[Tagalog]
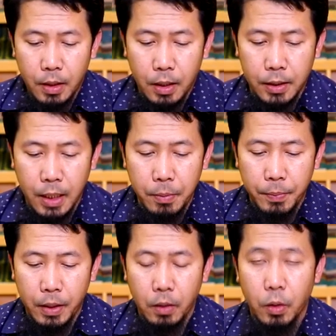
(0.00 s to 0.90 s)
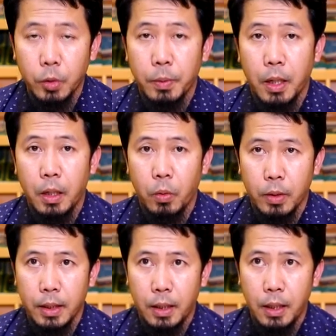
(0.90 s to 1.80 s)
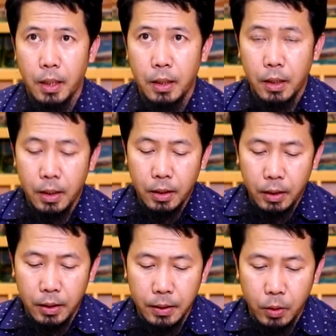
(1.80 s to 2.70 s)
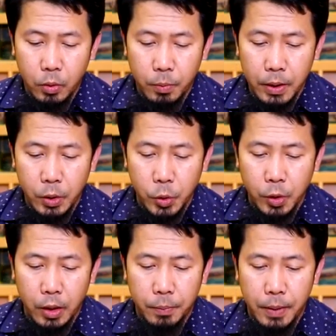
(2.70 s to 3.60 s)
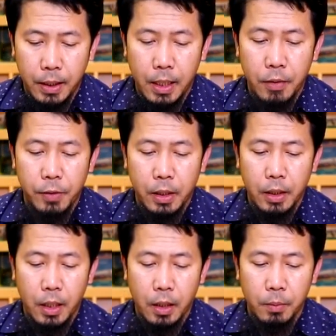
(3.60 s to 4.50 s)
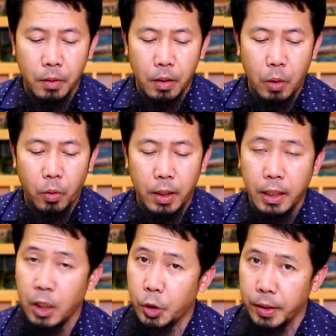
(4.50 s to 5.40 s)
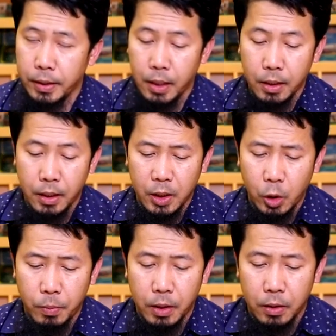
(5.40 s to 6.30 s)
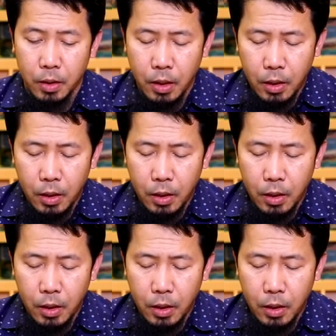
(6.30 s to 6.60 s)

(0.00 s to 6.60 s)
At sinabi pa ng Allah subhanahu wa ta'ala, Innahu may yushrik billah faqad harram Allahu alayhi al At ang sino mang